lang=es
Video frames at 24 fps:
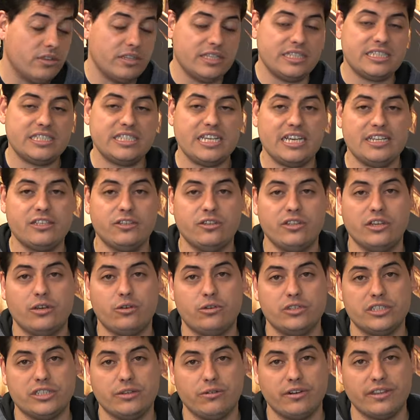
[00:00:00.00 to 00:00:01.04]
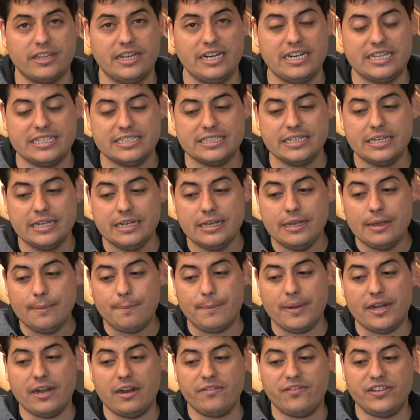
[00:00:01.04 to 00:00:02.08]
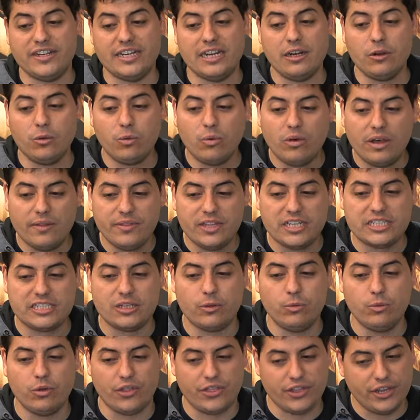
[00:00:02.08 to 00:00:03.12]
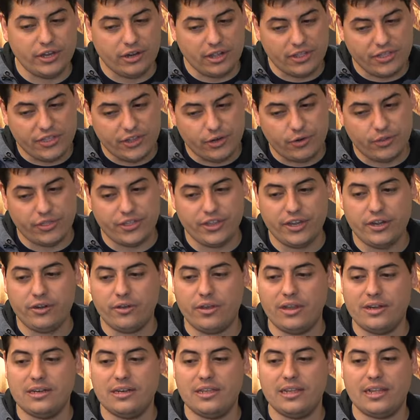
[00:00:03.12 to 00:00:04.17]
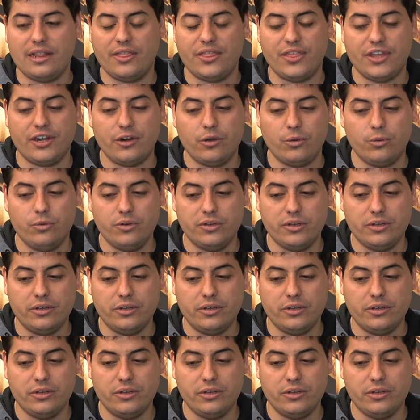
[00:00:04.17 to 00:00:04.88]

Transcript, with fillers: vez De este año de José Bordalás, pero al final jugando a ese 1-0, al 0-0, al, 0-1,